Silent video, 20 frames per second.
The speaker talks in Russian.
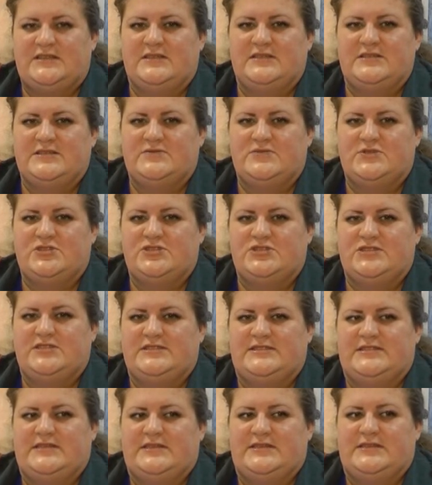На
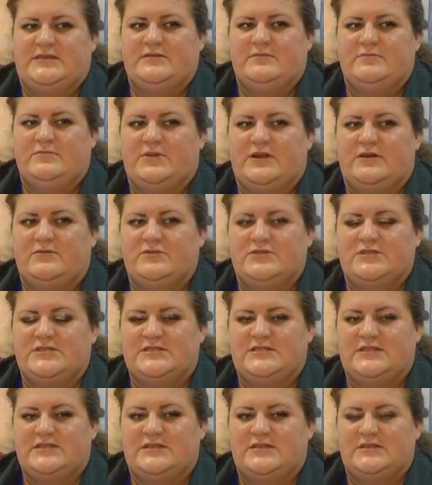сегодняшний день
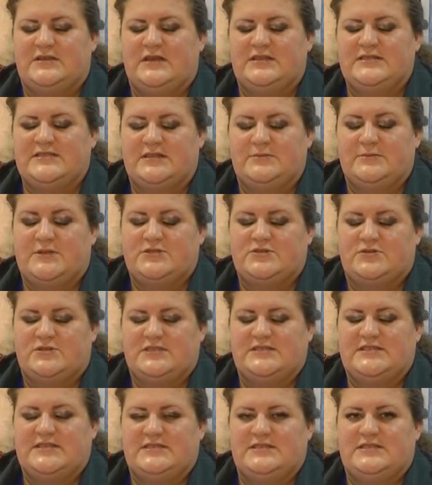проводится отдел
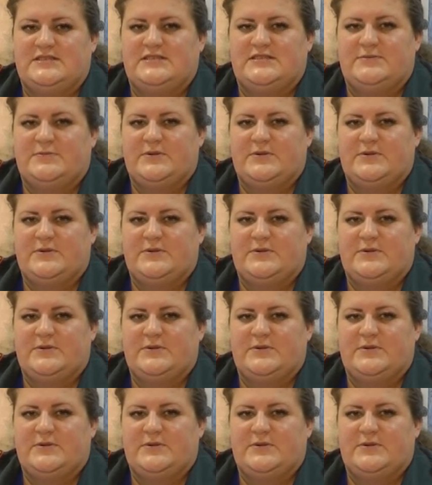надзорной деятельности